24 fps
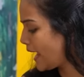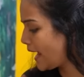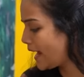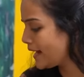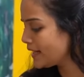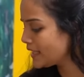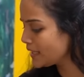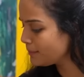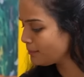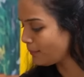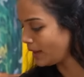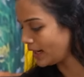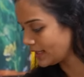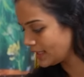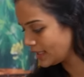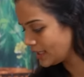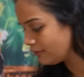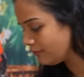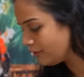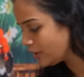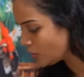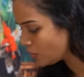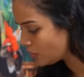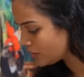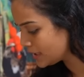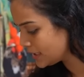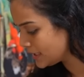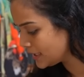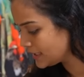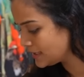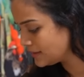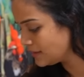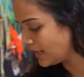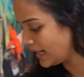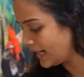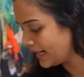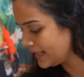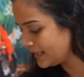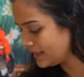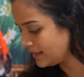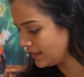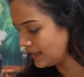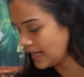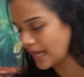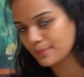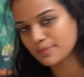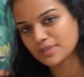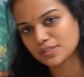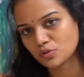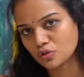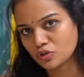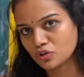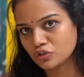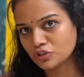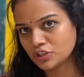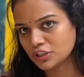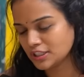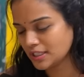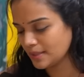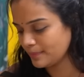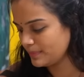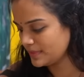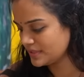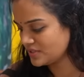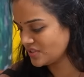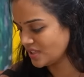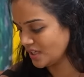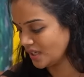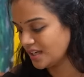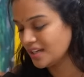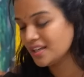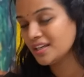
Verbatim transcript: అండ్ ఈ మట్టివి కూడా నేను అమెజాన్లోనే తెప్పించా